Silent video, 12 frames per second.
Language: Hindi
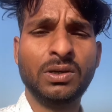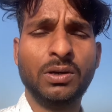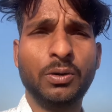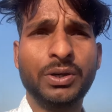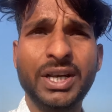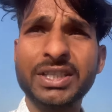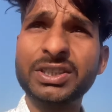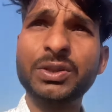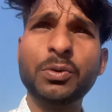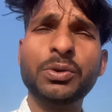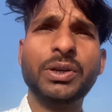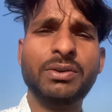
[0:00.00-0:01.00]
और ऐसे
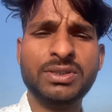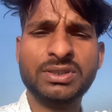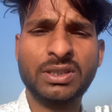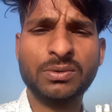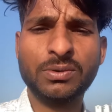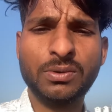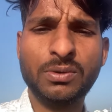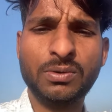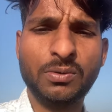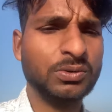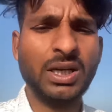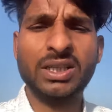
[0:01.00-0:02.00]
टूटे हुए इंसान को
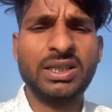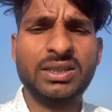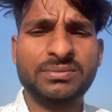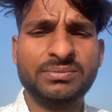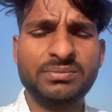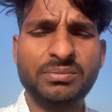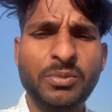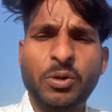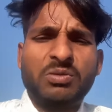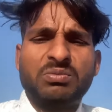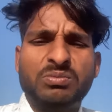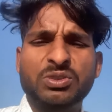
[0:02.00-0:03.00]
उठाना
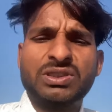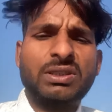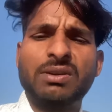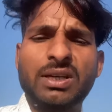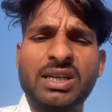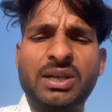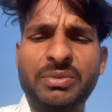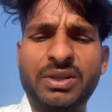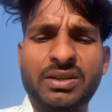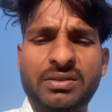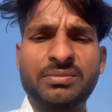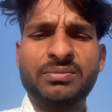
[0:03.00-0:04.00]
बहुत मुश्किल वाला काम है यार